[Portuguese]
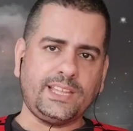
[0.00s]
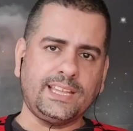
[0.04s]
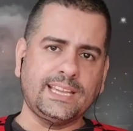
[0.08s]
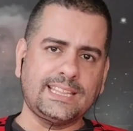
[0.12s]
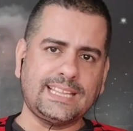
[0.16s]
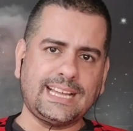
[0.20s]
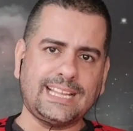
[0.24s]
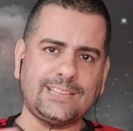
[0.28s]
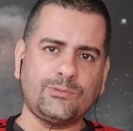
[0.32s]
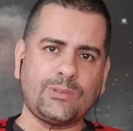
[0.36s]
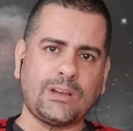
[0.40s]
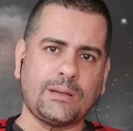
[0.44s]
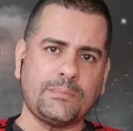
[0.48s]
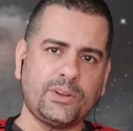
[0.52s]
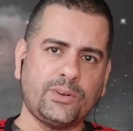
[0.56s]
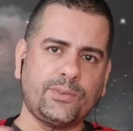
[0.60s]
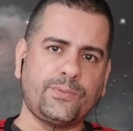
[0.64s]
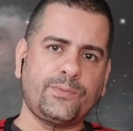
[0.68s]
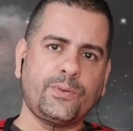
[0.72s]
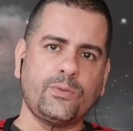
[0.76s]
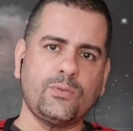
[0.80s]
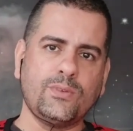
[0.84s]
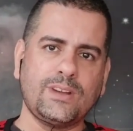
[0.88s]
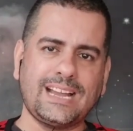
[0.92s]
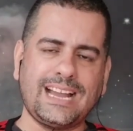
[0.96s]
Renato Abreu
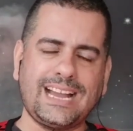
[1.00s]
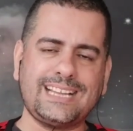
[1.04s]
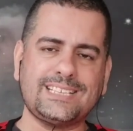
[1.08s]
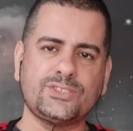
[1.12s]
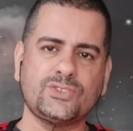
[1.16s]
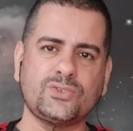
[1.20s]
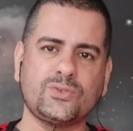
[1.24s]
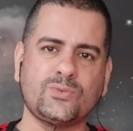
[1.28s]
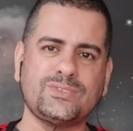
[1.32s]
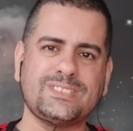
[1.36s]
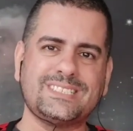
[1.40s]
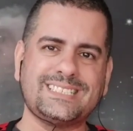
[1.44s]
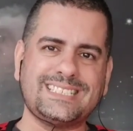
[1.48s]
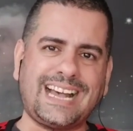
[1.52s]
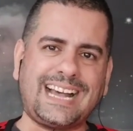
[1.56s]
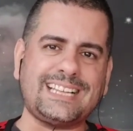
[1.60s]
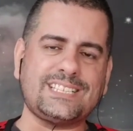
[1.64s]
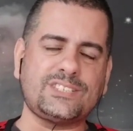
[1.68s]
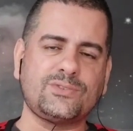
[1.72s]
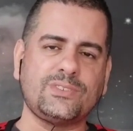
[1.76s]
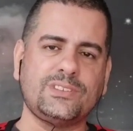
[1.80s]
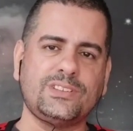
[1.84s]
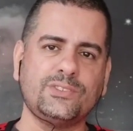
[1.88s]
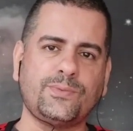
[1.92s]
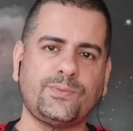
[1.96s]
foi um
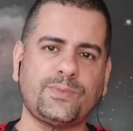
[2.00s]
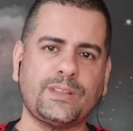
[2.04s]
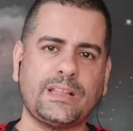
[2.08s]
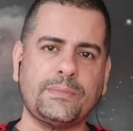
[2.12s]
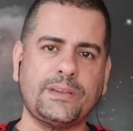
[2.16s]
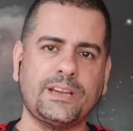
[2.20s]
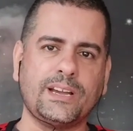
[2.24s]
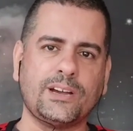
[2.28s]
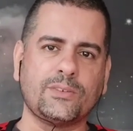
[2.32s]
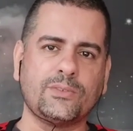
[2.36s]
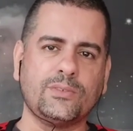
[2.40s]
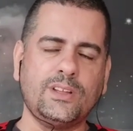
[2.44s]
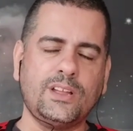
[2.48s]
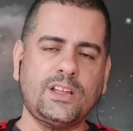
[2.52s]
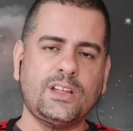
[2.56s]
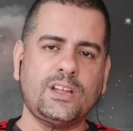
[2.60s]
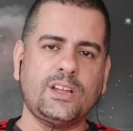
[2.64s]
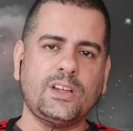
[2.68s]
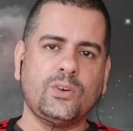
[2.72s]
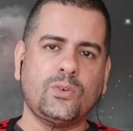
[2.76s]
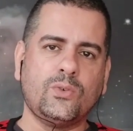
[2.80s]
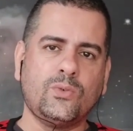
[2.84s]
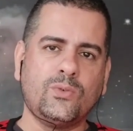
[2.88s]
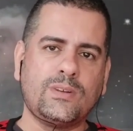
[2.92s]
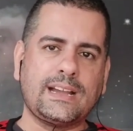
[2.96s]
garçonzaço ali do Flamengo,
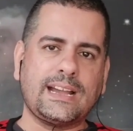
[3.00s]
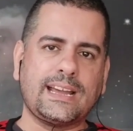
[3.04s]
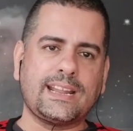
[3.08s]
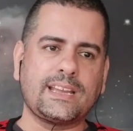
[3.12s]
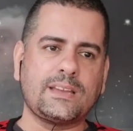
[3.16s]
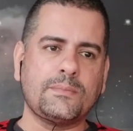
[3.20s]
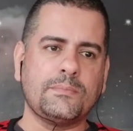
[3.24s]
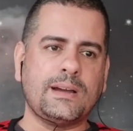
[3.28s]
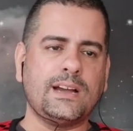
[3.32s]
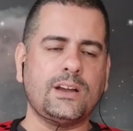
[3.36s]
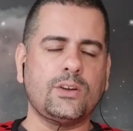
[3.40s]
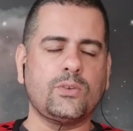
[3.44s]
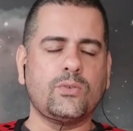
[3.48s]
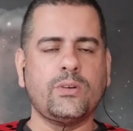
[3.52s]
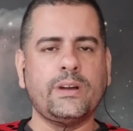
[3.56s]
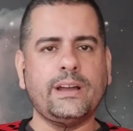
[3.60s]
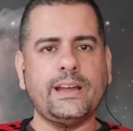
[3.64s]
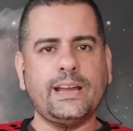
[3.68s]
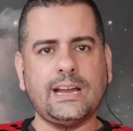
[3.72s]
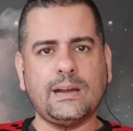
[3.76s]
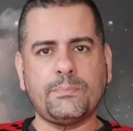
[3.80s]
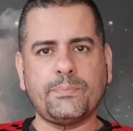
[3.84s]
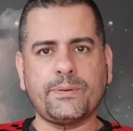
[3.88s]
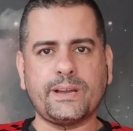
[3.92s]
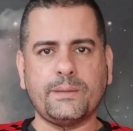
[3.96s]
um cara que marcou
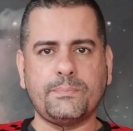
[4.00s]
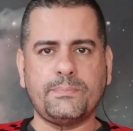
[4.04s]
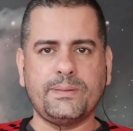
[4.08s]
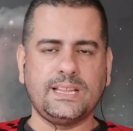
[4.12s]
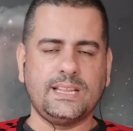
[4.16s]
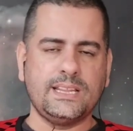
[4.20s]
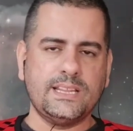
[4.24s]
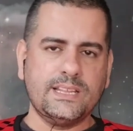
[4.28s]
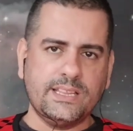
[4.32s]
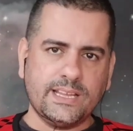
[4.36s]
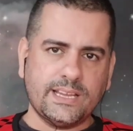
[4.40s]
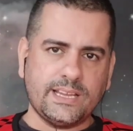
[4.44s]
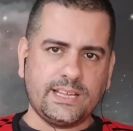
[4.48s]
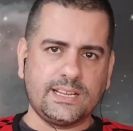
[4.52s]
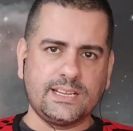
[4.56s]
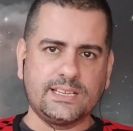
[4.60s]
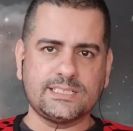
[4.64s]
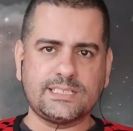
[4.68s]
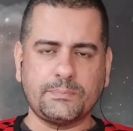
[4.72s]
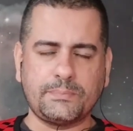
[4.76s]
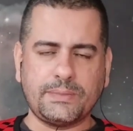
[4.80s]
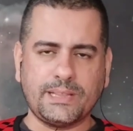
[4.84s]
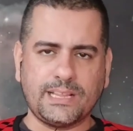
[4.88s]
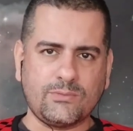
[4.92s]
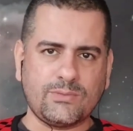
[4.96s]
época pela
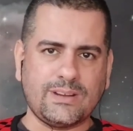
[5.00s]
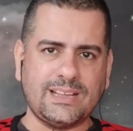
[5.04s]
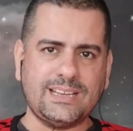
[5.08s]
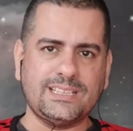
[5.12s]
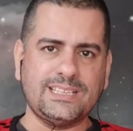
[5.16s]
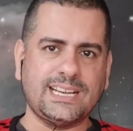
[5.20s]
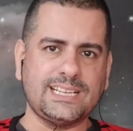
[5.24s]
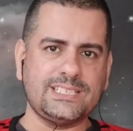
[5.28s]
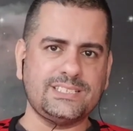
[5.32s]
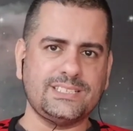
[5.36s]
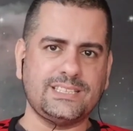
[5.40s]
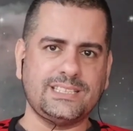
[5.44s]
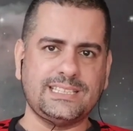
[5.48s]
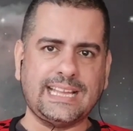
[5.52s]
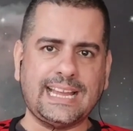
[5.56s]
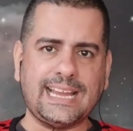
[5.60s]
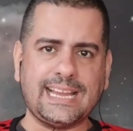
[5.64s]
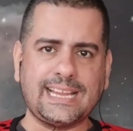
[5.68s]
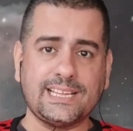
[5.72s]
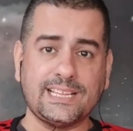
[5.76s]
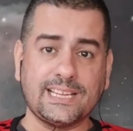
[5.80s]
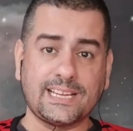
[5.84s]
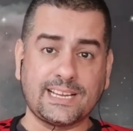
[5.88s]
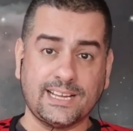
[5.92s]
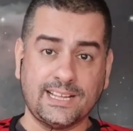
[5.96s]
liderança, pela qualidade
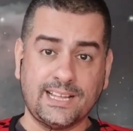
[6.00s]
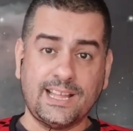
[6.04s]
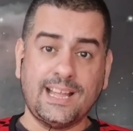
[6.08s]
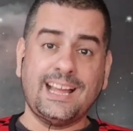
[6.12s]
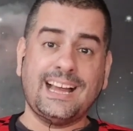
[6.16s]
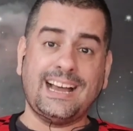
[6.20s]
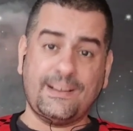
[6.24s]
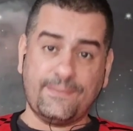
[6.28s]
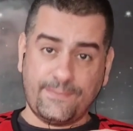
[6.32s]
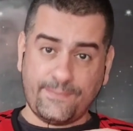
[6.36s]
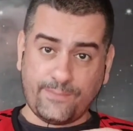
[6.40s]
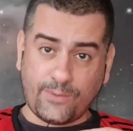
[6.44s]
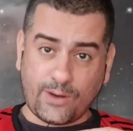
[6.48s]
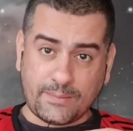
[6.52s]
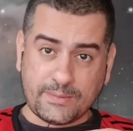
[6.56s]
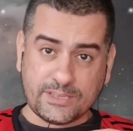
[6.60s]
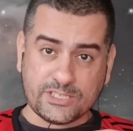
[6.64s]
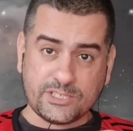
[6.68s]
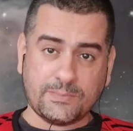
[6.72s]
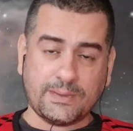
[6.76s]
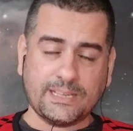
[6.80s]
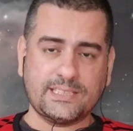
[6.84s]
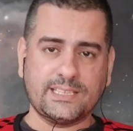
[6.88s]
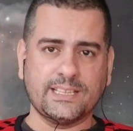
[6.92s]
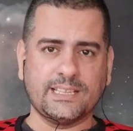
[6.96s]
técnica, a
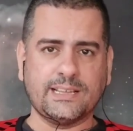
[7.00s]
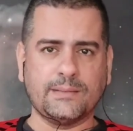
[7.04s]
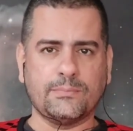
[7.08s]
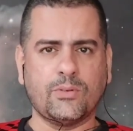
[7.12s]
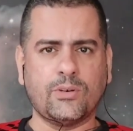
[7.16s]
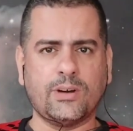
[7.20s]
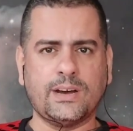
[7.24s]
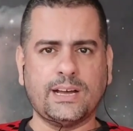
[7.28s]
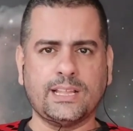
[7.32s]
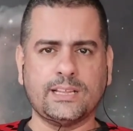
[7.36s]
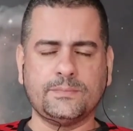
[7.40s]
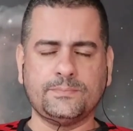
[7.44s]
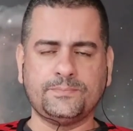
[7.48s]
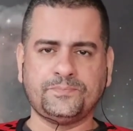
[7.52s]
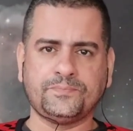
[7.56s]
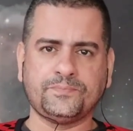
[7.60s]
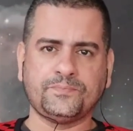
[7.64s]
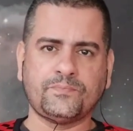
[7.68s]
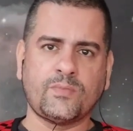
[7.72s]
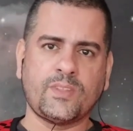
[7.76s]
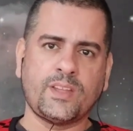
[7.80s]
forma de bater na bola.